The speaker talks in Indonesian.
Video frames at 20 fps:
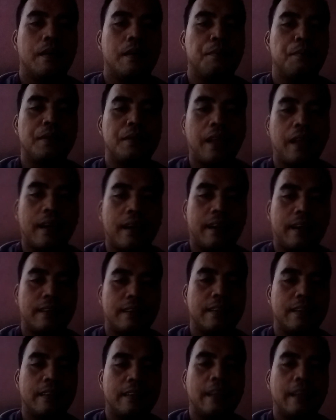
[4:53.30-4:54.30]
Misalkan
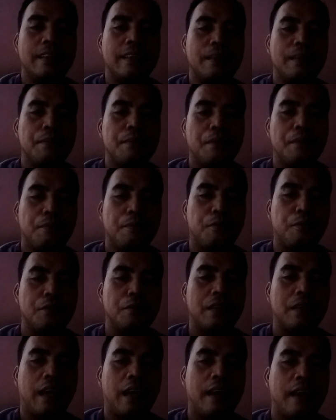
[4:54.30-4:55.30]
kita ini
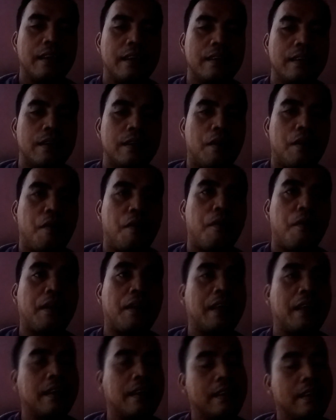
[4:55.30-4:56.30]
mempunyai
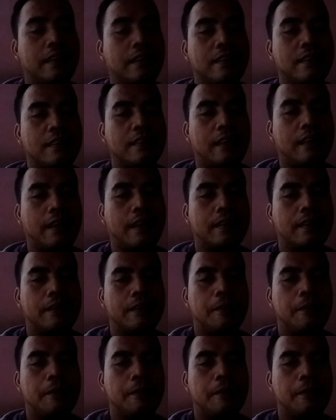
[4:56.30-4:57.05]
orang yang kita cintai.